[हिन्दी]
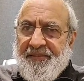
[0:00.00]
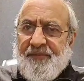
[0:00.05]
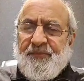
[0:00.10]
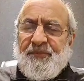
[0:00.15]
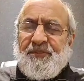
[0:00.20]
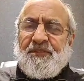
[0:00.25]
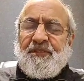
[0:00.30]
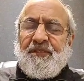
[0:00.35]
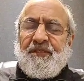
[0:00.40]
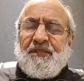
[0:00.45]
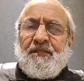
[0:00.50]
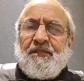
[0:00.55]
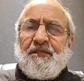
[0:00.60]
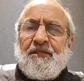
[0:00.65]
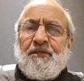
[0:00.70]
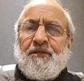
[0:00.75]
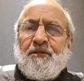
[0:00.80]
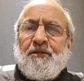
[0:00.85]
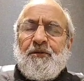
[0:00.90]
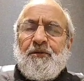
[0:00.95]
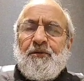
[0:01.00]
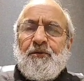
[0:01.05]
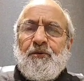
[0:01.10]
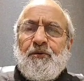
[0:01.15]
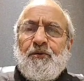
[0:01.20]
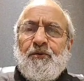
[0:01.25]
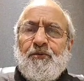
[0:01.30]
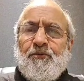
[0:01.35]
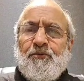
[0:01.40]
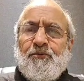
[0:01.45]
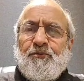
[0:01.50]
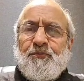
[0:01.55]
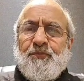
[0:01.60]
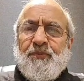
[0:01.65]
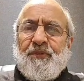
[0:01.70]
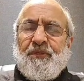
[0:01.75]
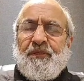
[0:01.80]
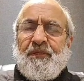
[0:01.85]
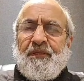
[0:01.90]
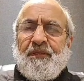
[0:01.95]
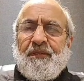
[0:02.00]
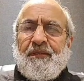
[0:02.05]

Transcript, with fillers: समझने और उस पर